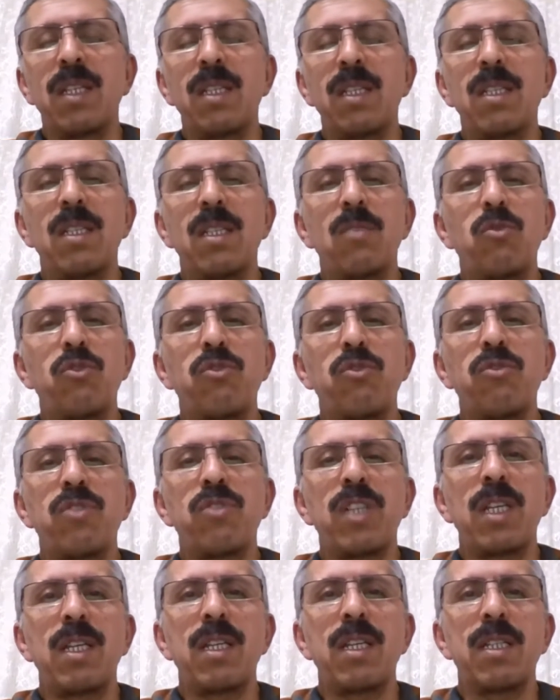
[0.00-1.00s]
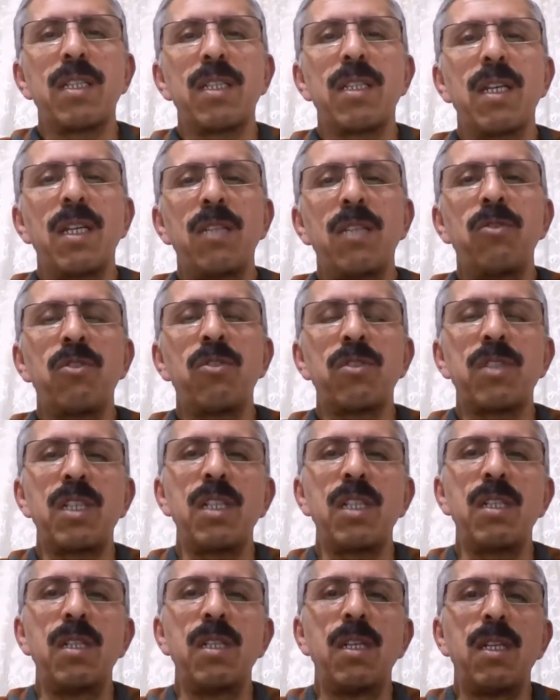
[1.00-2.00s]
e, düşüncelere dayanıyor
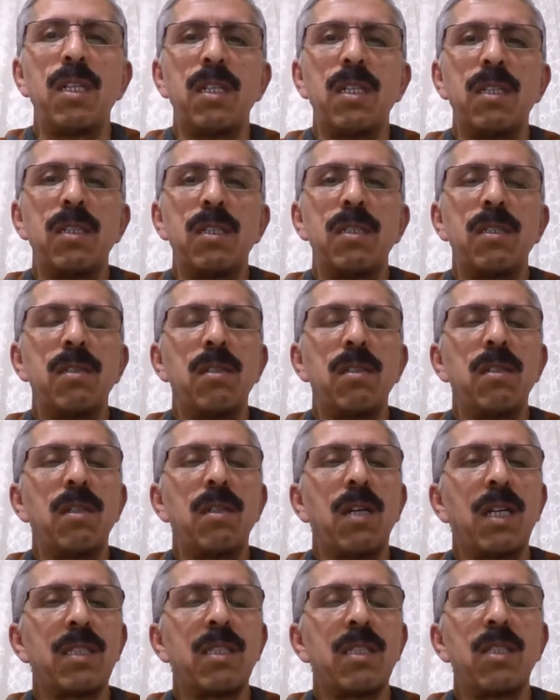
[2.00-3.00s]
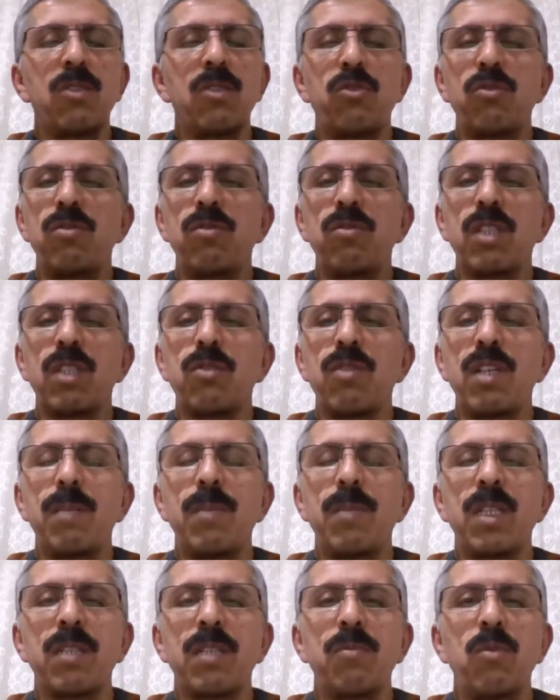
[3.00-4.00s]
ki e, hatta şunu da
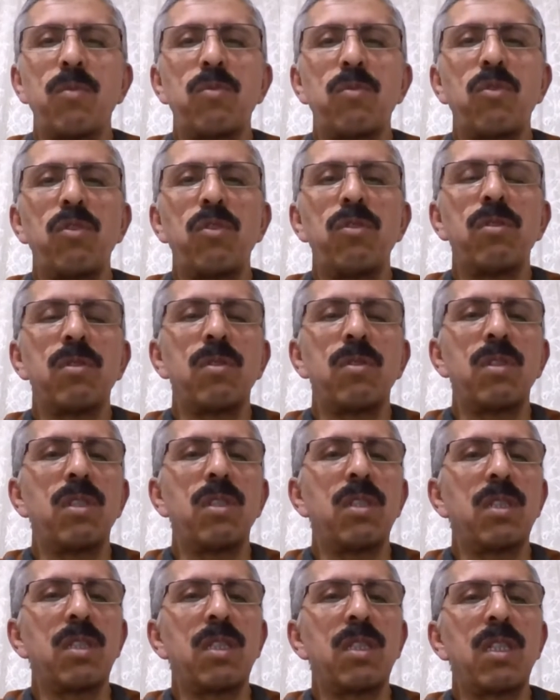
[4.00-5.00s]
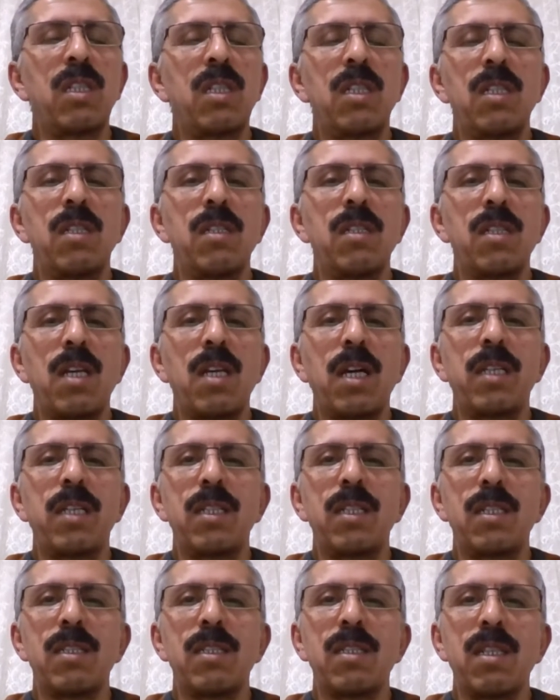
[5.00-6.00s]
söylemek mümkün e, ki
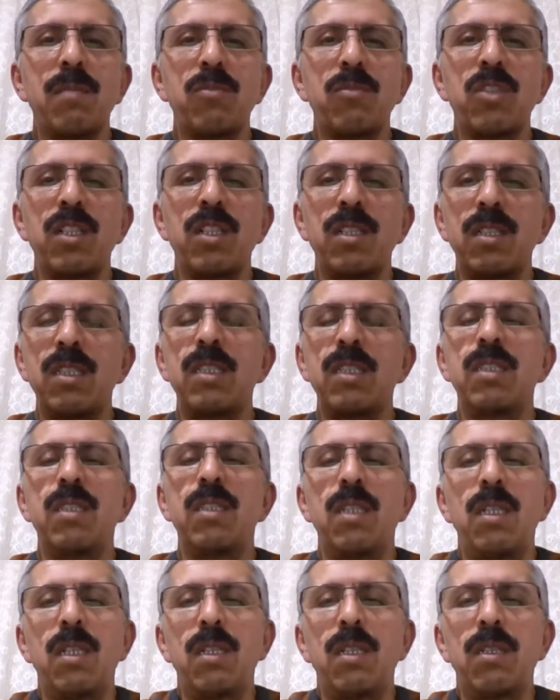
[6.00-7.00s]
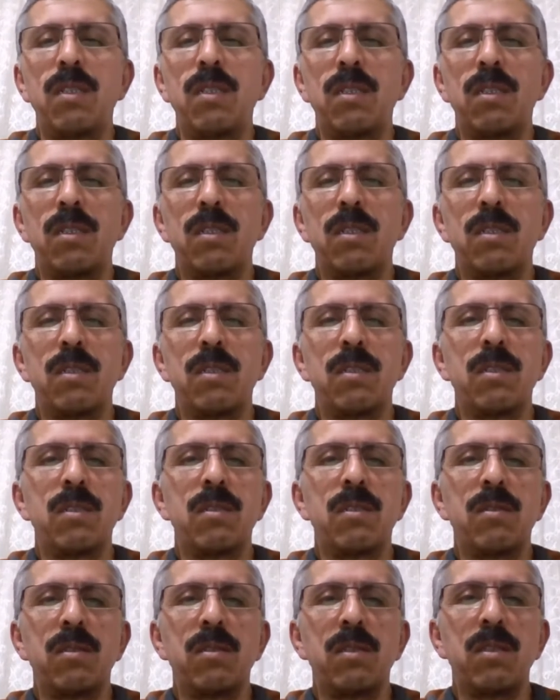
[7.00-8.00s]
yani İslamcılığın e,
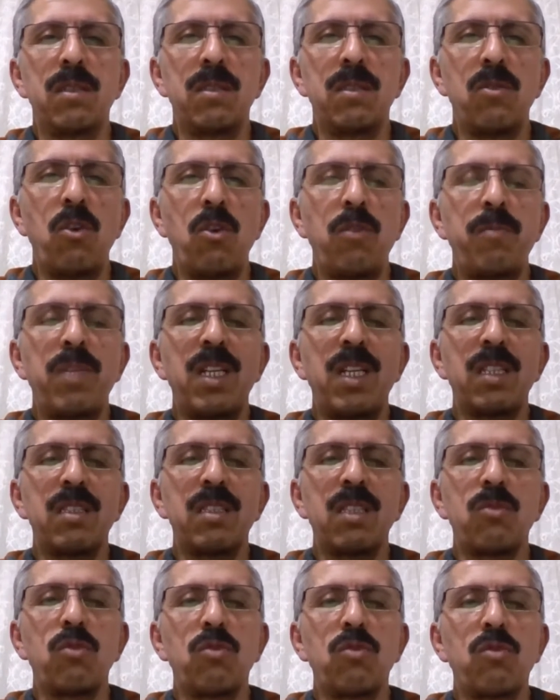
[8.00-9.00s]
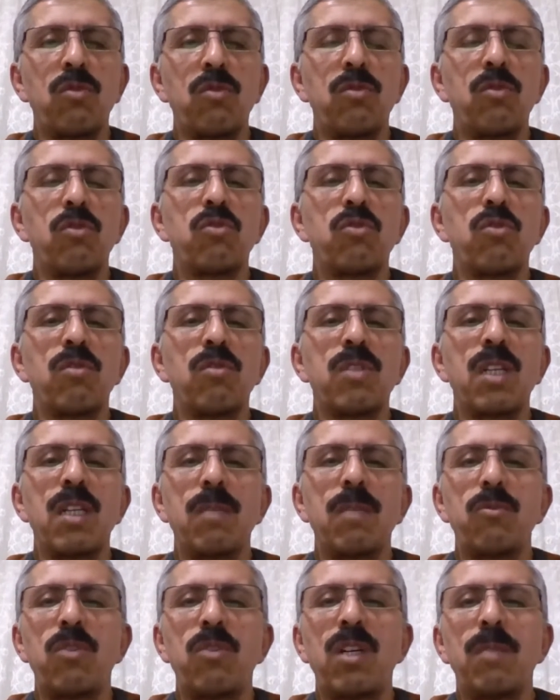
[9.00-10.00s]
ön planda tutulduğu Sultan
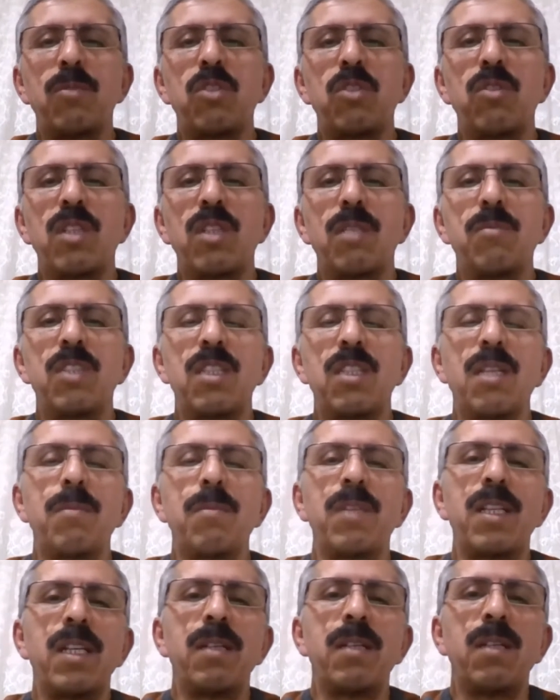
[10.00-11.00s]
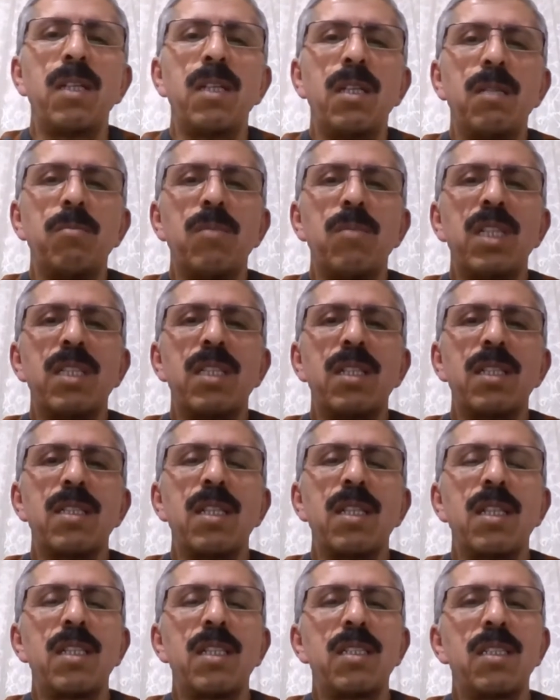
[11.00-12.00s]
Abdülhamit döneminde bile
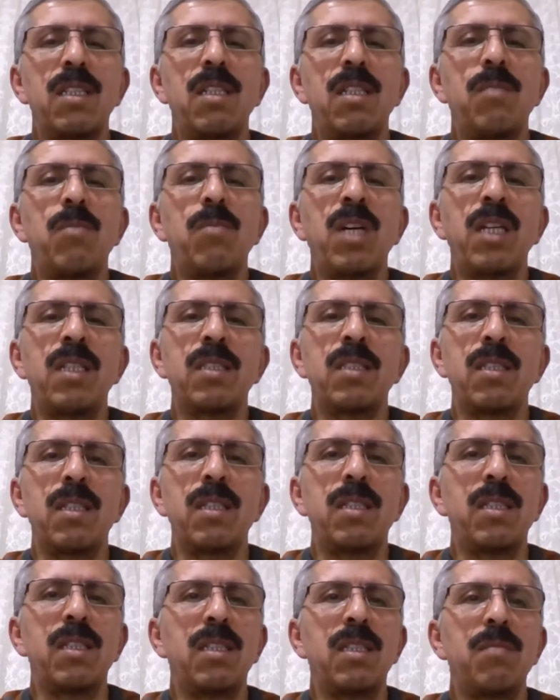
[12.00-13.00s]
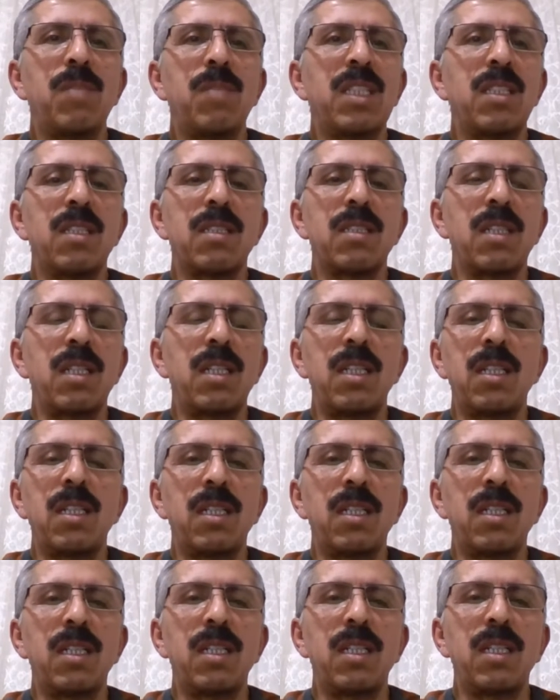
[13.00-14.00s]
medreselerin ihmal edildiğini,
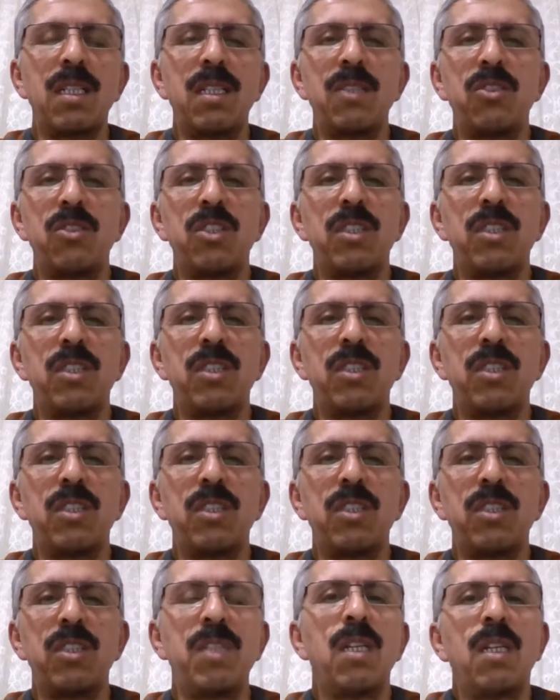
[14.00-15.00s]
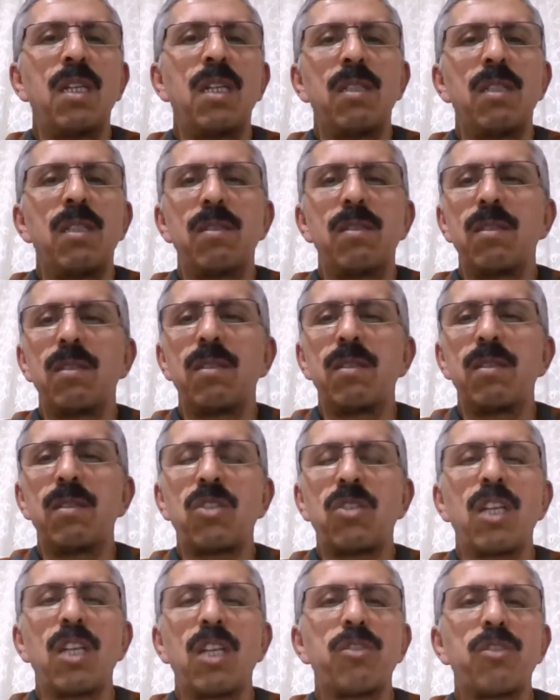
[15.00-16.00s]
medreselerle ilgili ciddi bir
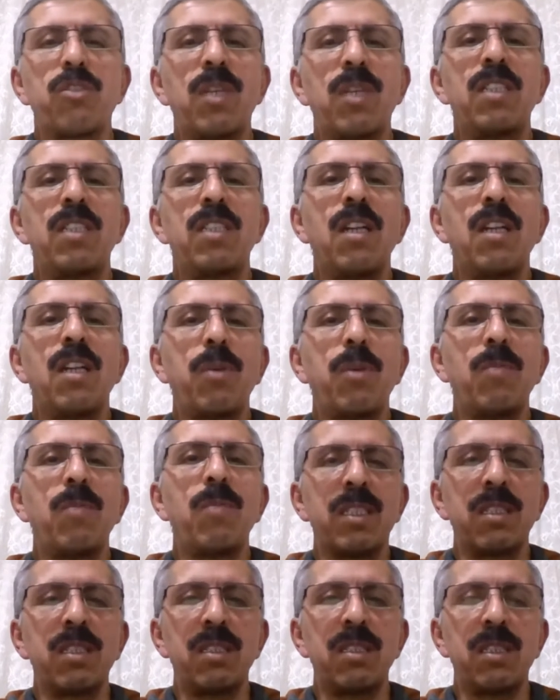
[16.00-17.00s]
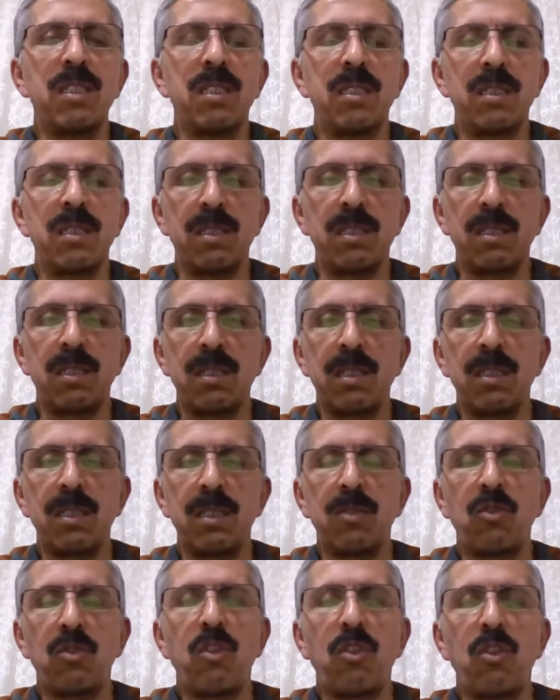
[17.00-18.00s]
e, çalışmanın yapılmadığını
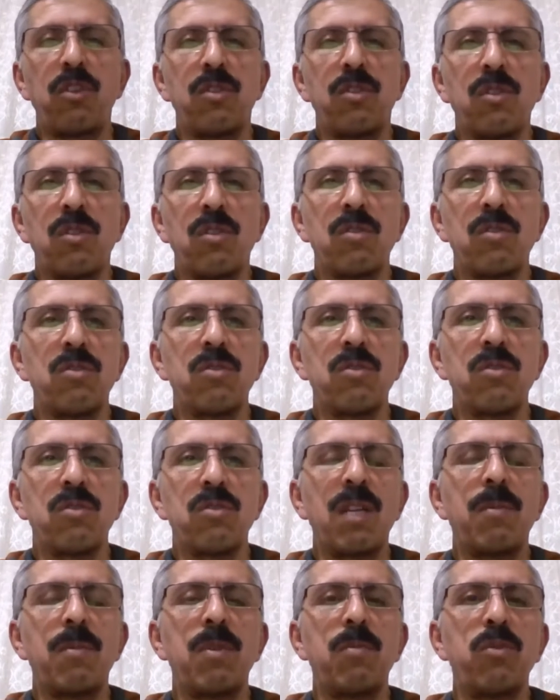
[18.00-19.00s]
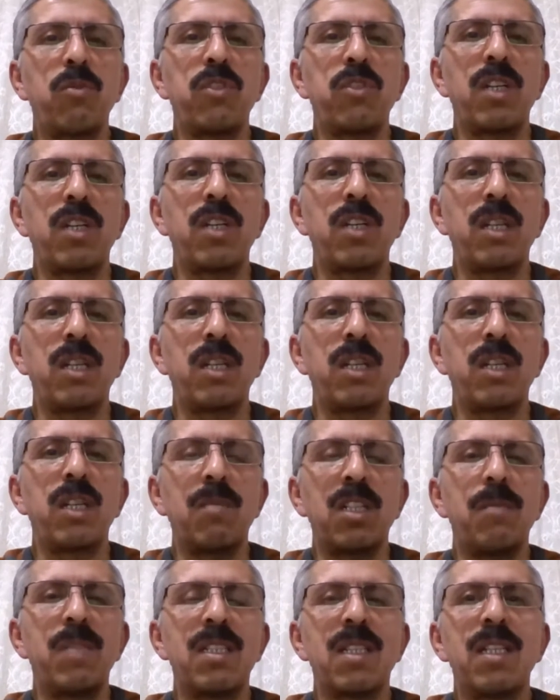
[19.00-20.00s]
e, görüyoruz. Tabii bu da zamanla
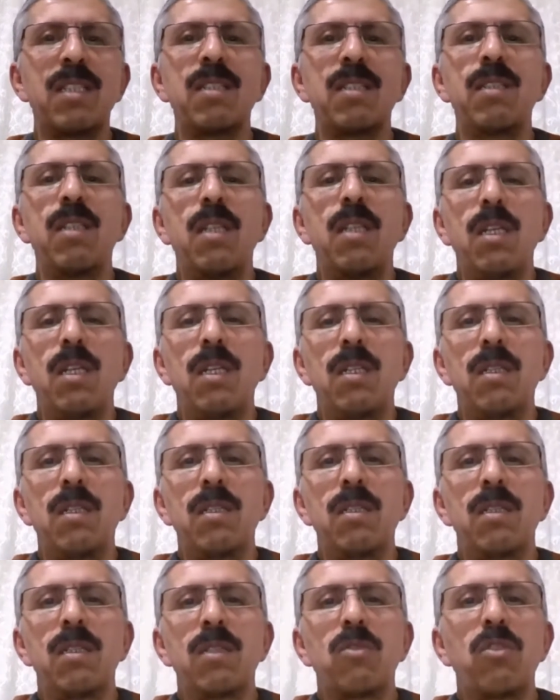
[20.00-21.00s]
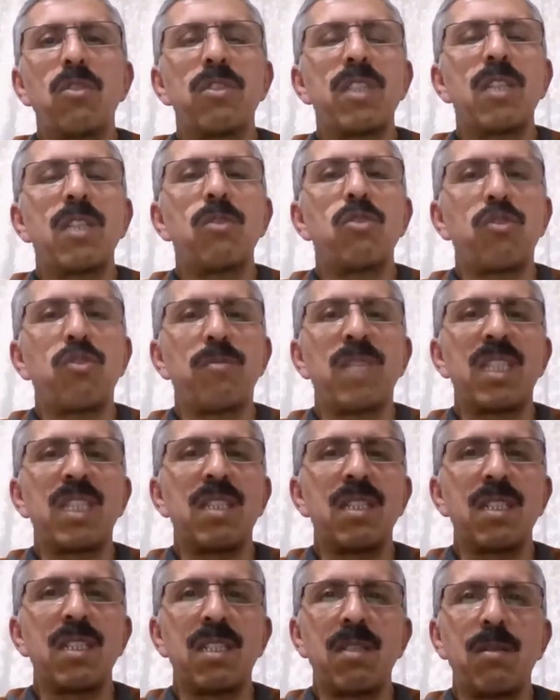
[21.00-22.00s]
medreselerin e, gözden
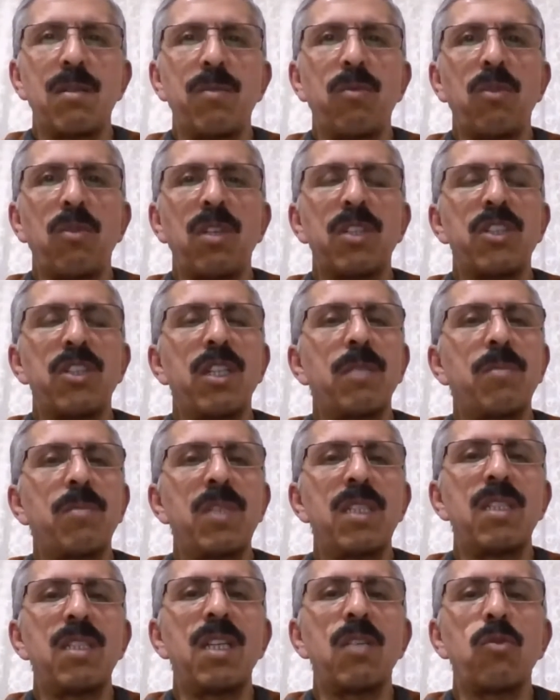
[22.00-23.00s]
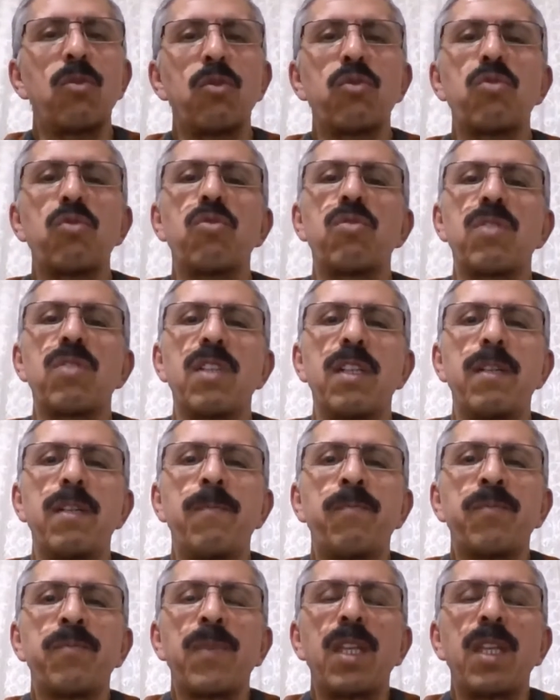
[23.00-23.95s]
düşmesine sebep olacak. Bir diğer husus da